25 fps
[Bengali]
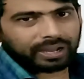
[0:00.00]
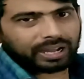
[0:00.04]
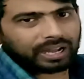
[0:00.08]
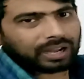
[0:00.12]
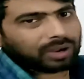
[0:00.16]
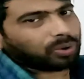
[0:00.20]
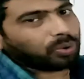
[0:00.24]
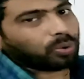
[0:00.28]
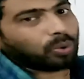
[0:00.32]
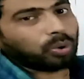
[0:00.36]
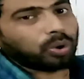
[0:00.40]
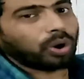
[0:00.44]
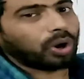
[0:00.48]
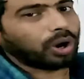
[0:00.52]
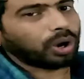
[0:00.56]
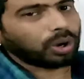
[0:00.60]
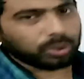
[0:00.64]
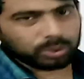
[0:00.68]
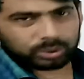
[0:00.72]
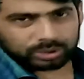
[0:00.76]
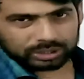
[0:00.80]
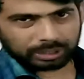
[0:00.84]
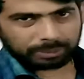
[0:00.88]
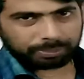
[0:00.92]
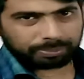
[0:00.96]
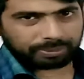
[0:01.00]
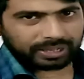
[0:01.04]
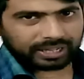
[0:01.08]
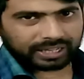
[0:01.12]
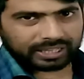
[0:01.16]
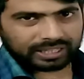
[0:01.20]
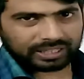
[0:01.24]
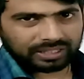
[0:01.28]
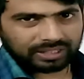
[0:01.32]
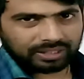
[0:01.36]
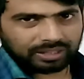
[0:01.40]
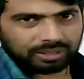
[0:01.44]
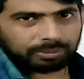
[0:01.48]
বা খ হতে পায়
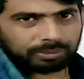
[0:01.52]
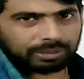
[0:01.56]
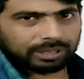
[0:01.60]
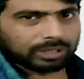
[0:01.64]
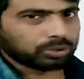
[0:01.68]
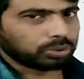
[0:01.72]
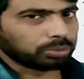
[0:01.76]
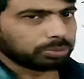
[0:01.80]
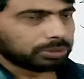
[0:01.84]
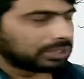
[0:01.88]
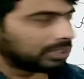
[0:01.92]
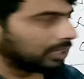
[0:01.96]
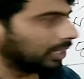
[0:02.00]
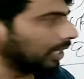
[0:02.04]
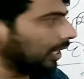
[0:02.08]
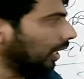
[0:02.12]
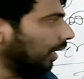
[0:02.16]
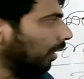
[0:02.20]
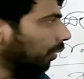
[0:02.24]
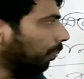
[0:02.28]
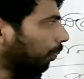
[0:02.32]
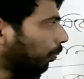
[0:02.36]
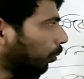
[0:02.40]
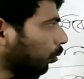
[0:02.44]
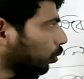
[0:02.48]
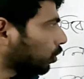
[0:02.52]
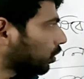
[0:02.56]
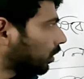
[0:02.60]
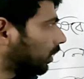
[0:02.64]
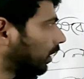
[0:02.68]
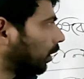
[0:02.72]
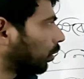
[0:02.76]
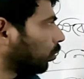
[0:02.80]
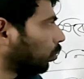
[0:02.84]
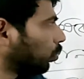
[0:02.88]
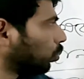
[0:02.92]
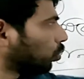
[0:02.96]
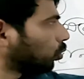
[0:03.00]
মানে তুমি যে
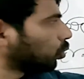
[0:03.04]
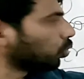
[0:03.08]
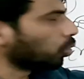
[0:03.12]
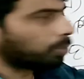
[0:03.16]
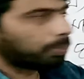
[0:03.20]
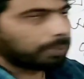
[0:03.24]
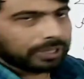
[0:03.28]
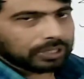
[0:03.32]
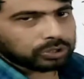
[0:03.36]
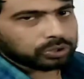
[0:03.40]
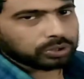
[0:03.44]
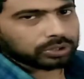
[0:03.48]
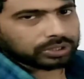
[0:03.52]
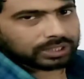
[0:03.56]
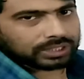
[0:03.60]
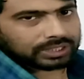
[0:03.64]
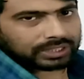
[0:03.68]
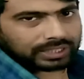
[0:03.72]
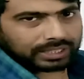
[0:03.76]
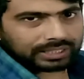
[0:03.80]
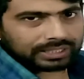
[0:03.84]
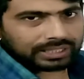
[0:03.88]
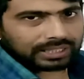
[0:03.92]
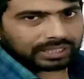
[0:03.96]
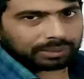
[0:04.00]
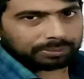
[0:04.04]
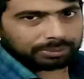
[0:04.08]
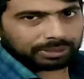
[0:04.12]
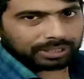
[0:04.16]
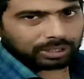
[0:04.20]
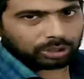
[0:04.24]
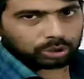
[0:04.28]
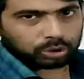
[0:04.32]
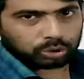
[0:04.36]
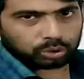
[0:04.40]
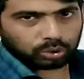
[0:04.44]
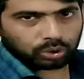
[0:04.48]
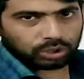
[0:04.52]
প্রশ্নের উত্তর পেয়েছো এটা যেখান থেকে আমি
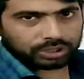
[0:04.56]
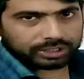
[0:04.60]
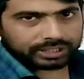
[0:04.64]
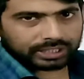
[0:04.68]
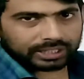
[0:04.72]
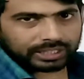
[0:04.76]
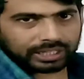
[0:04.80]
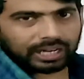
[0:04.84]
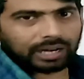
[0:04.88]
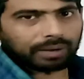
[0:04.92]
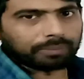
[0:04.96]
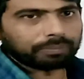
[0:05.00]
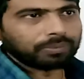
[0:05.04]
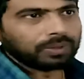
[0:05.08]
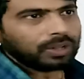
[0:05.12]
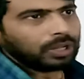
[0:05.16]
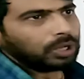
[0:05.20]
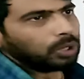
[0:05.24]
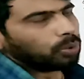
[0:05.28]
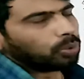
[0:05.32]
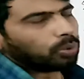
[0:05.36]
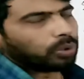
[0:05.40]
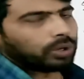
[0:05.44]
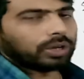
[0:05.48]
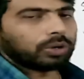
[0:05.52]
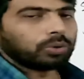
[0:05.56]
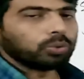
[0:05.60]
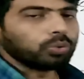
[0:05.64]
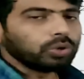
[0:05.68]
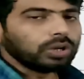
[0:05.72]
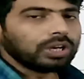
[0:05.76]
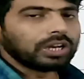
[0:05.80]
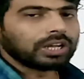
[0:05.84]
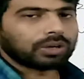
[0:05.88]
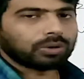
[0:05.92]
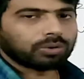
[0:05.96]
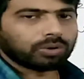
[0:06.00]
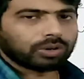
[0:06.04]
এগারোশো চল্লিশটা নিলাম ওখানে
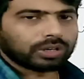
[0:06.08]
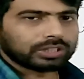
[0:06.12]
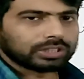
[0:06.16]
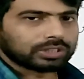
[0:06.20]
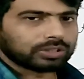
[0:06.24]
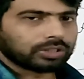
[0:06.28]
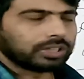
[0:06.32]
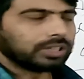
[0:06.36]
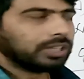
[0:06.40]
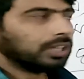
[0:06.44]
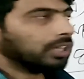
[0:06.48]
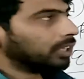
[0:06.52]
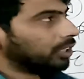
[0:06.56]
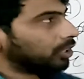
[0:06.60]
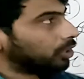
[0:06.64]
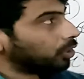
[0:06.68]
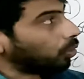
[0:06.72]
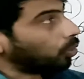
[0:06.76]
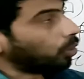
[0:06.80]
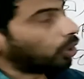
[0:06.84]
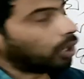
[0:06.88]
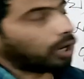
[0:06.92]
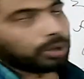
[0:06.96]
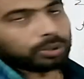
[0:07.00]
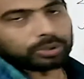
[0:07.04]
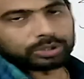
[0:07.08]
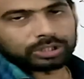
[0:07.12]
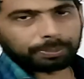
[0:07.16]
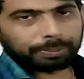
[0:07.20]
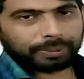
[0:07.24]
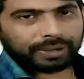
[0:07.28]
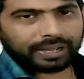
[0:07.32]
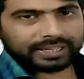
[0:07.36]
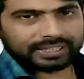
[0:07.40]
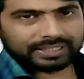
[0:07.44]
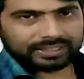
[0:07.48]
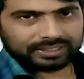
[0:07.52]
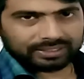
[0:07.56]
উল্লেখ করে দিতে হয় যে গ হতে
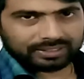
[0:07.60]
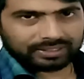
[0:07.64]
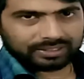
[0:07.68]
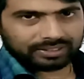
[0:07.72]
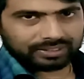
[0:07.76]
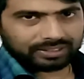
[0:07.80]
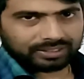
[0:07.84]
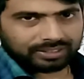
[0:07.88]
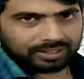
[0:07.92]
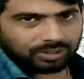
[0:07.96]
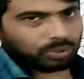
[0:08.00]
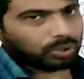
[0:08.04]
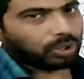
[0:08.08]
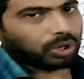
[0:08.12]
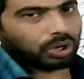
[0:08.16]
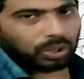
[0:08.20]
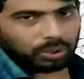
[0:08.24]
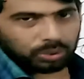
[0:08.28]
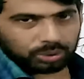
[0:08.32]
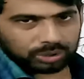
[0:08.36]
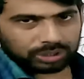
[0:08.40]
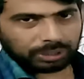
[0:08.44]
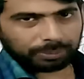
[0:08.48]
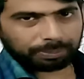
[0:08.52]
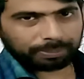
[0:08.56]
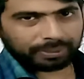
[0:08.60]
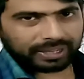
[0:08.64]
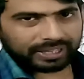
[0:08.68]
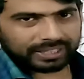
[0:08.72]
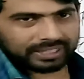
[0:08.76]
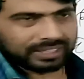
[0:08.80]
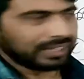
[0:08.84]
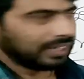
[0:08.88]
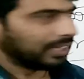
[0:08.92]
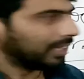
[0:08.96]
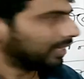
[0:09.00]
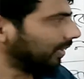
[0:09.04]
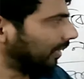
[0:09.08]
পাই খ হতে পাই
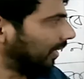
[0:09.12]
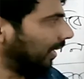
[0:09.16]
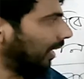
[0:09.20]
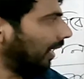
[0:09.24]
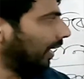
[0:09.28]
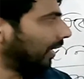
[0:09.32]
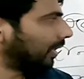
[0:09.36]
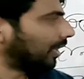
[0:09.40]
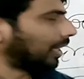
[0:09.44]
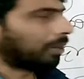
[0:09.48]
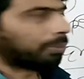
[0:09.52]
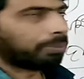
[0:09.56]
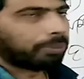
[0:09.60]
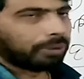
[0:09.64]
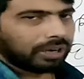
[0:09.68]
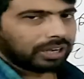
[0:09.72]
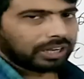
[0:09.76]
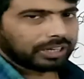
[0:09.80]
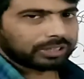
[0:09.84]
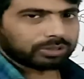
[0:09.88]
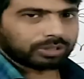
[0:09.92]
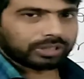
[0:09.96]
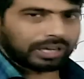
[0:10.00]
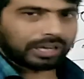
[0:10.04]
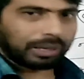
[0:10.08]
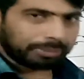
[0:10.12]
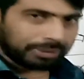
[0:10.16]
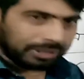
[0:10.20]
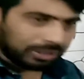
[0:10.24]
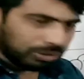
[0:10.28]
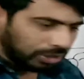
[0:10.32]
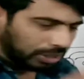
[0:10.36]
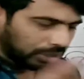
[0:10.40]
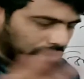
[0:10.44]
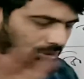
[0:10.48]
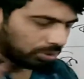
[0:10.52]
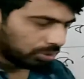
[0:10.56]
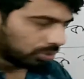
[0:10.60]
দিয়ে তারপরে লিখতে হয় আমি
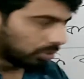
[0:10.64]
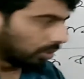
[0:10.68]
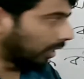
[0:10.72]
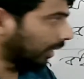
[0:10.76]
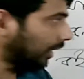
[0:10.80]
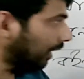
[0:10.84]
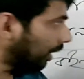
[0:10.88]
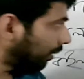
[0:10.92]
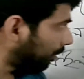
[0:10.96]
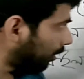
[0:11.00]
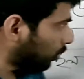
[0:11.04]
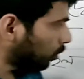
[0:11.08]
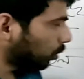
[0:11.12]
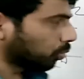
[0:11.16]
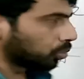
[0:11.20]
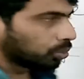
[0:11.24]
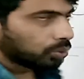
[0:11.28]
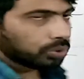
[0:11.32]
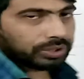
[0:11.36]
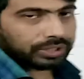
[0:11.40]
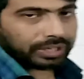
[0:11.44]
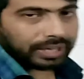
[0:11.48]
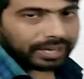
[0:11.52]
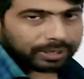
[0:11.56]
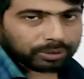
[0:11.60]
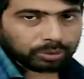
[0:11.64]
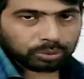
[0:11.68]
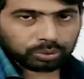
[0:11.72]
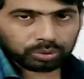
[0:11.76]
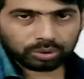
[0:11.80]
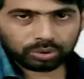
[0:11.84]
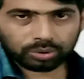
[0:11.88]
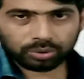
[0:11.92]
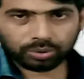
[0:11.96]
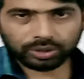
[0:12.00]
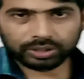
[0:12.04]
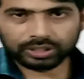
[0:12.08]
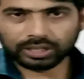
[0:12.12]
কিন্তু এত কিছু লিখলাম না শুধু ডিরেক্ট
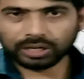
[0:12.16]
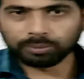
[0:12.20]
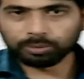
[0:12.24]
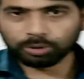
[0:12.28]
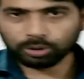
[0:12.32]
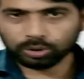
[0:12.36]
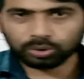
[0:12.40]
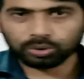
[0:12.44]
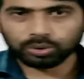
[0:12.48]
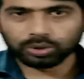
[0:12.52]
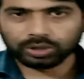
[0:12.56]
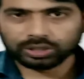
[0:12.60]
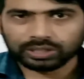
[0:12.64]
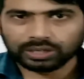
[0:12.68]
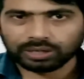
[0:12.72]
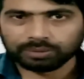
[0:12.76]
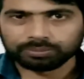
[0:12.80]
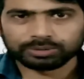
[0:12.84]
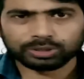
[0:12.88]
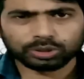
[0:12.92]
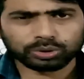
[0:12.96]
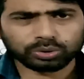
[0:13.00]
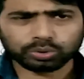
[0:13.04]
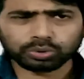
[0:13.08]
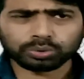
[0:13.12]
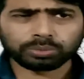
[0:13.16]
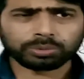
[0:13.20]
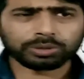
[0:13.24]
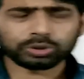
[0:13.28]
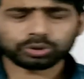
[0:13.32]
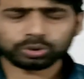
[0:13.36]
উত্তর করে দিলাম অঙ্ক করে দিলাম যেহেতু তোমরা